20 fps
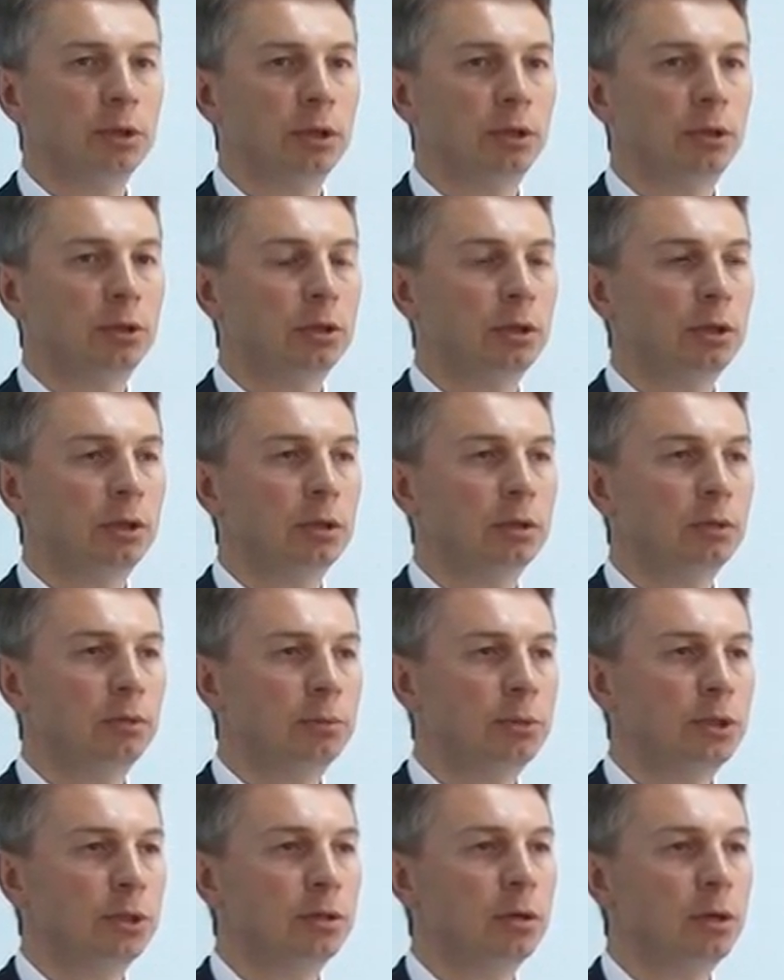Это
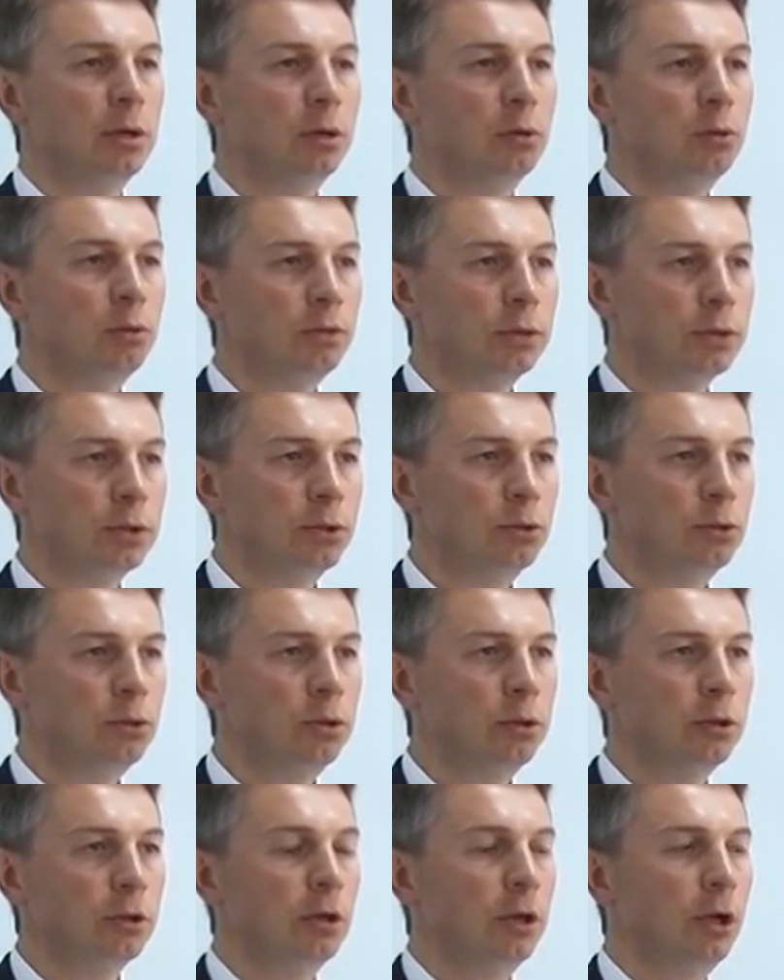вообще дорогого
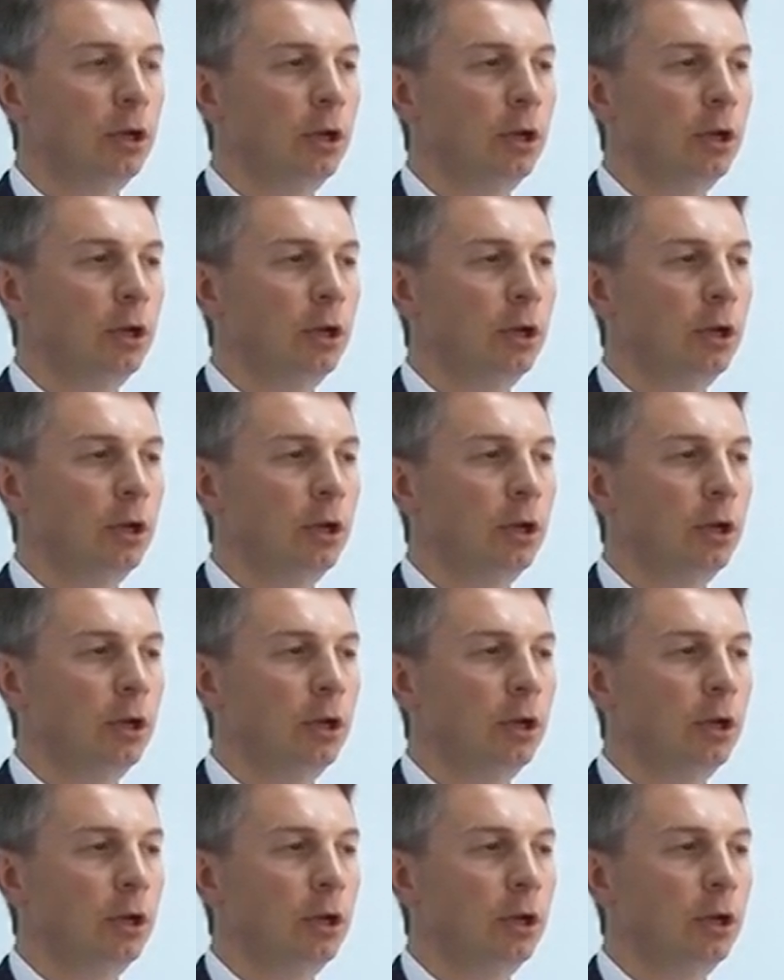стоит.